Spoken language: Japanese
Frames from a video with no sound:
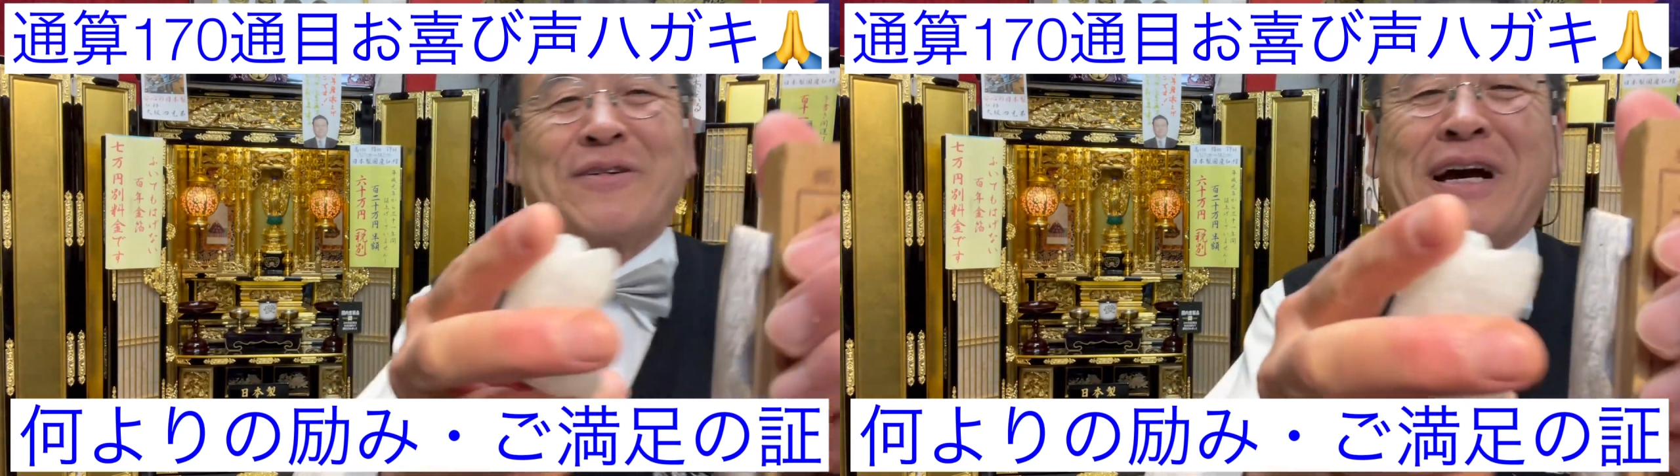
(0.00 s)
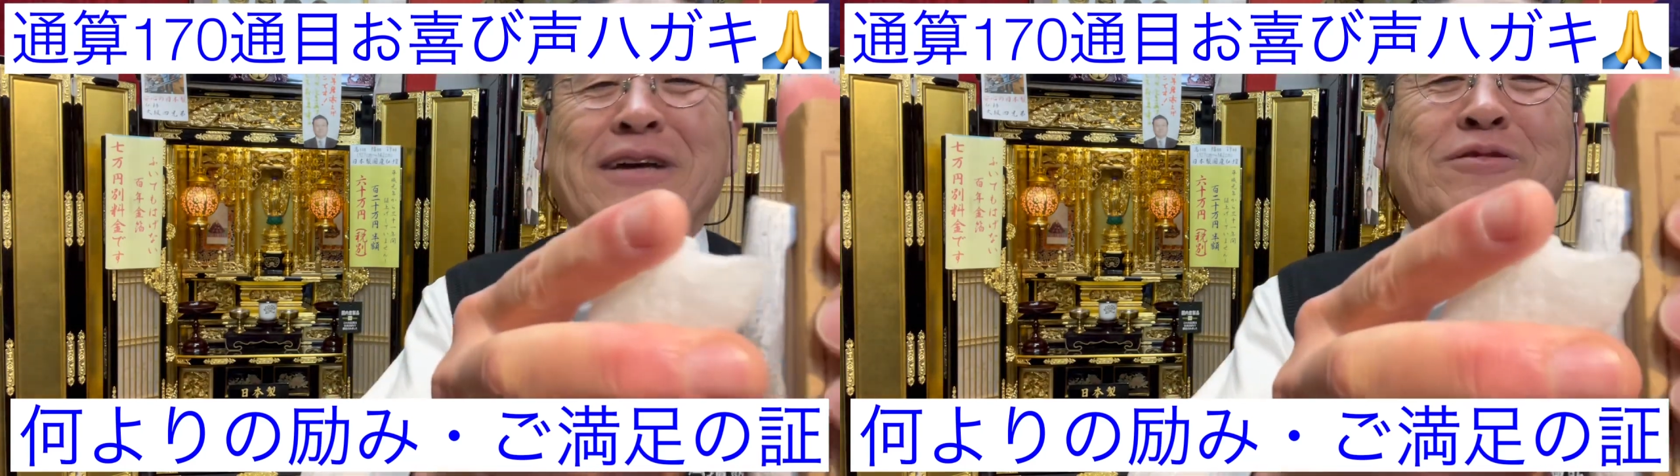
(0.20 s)

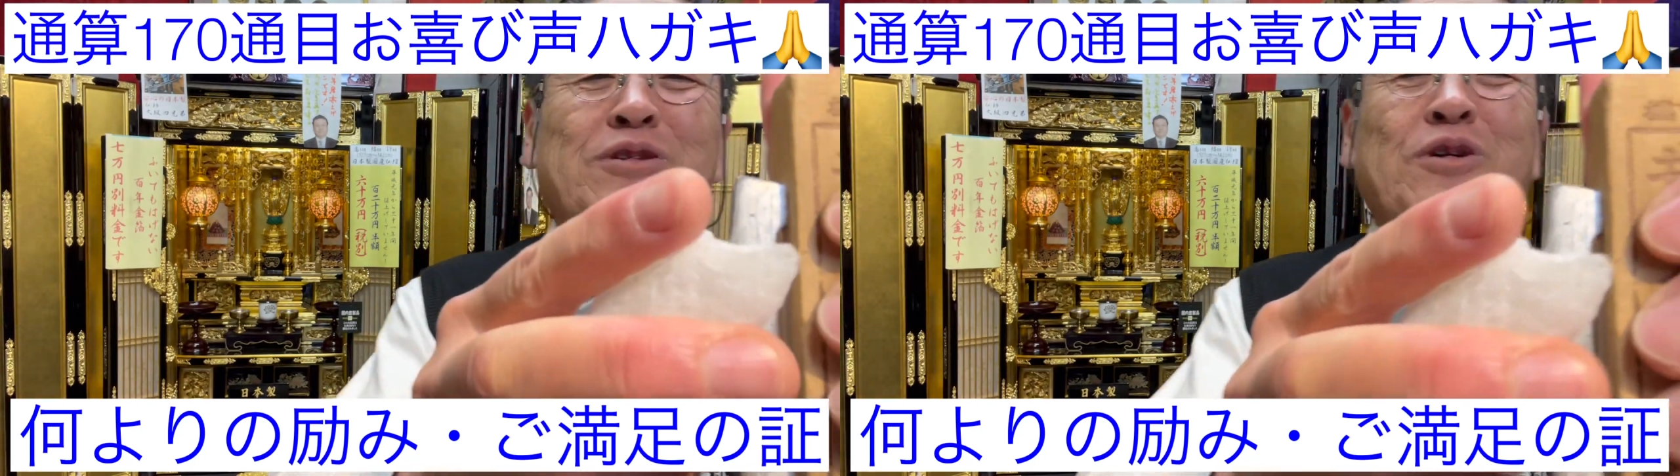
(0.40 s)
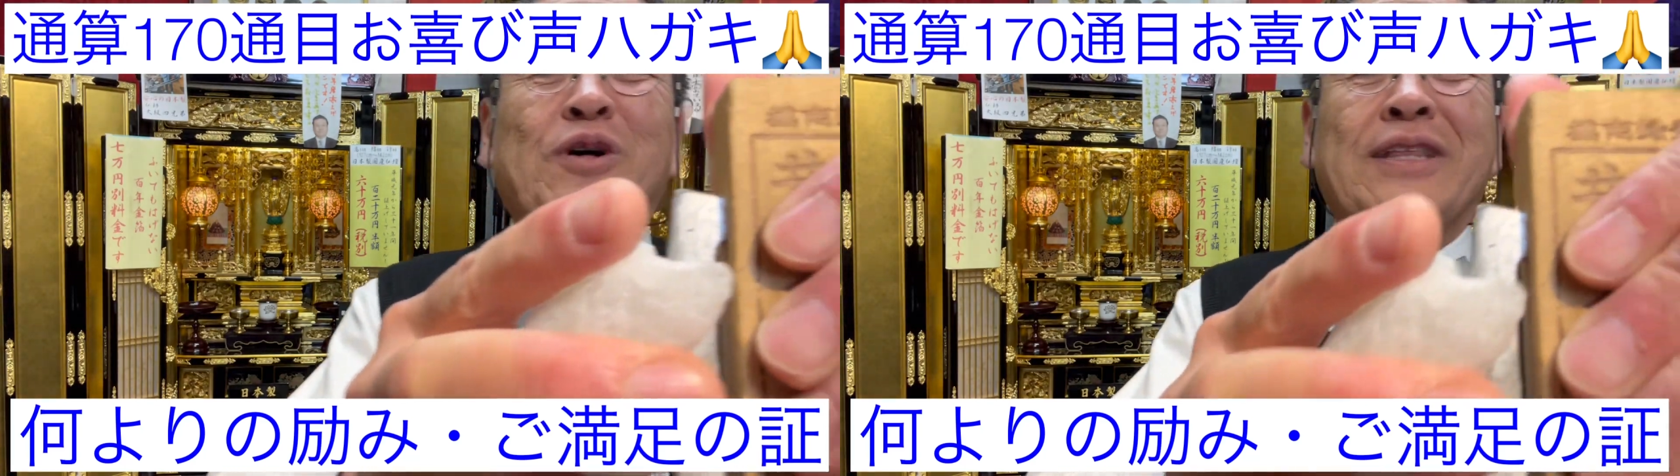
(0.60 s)
の開
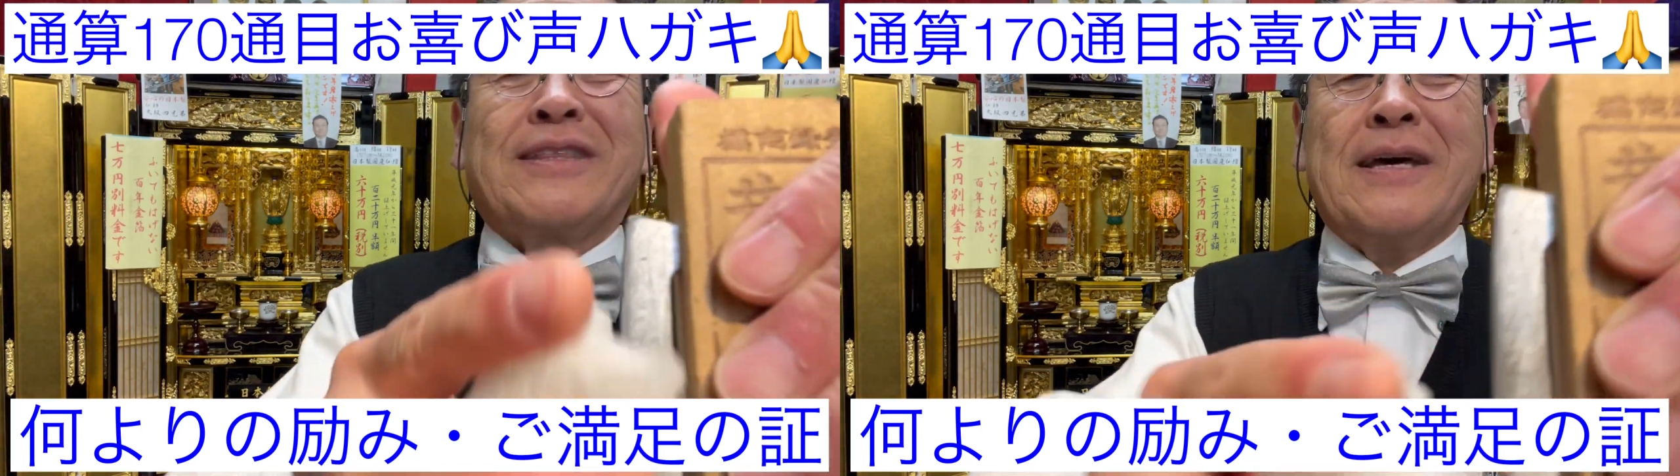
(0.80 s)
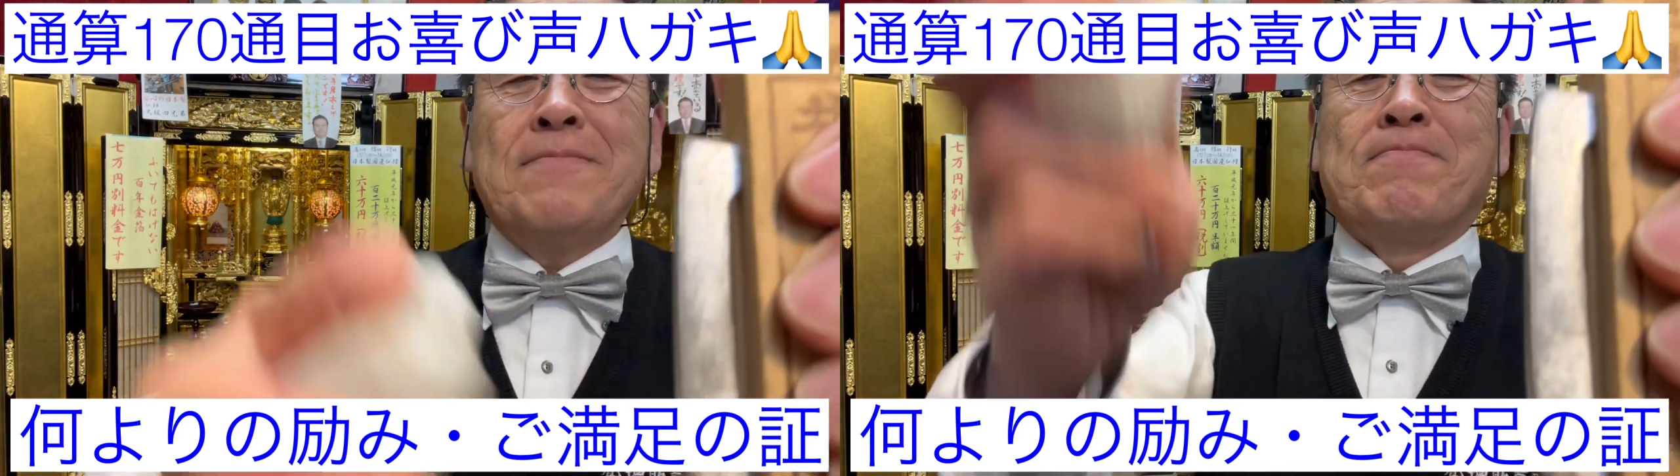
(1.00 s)
運を
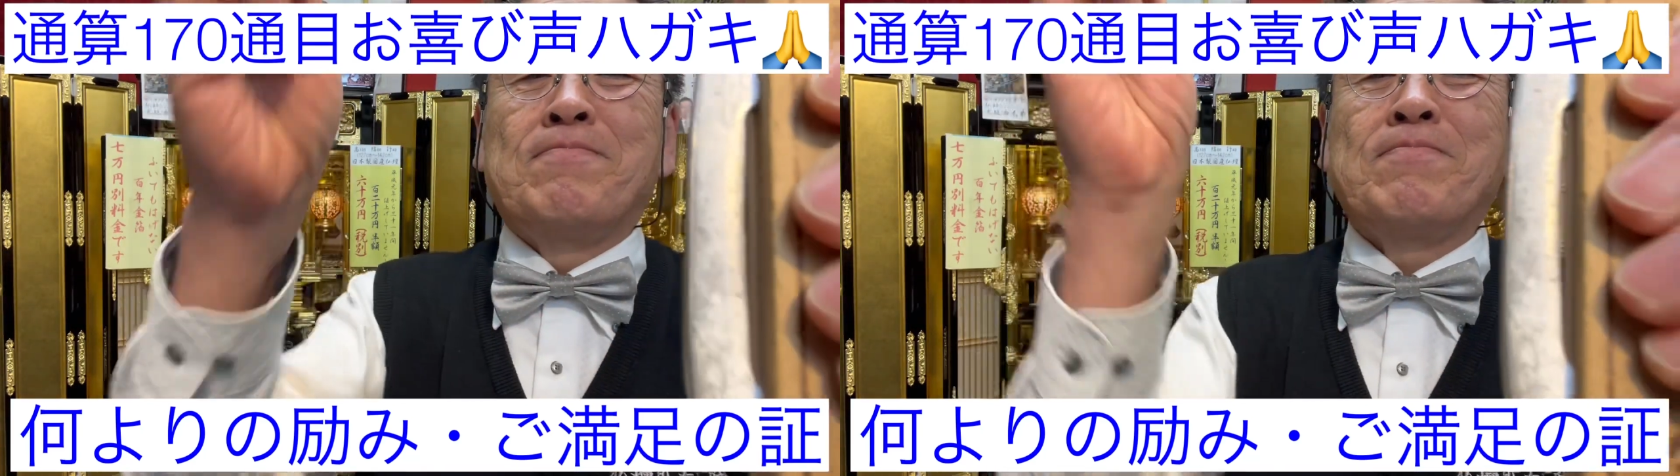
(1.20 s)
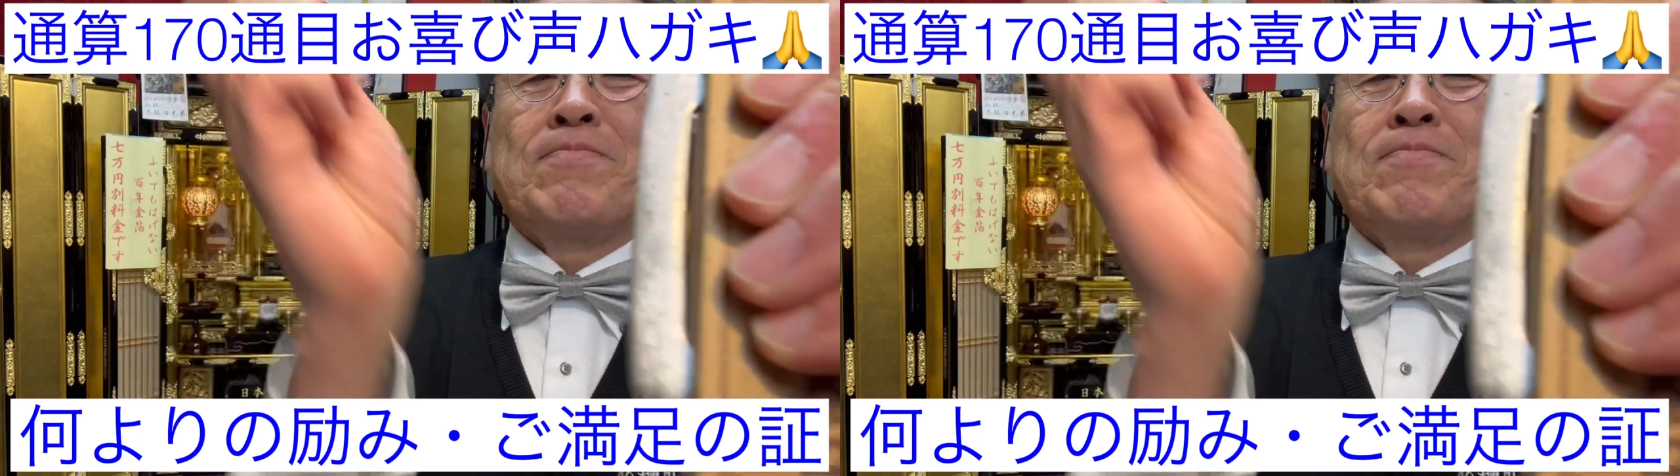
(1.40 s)
天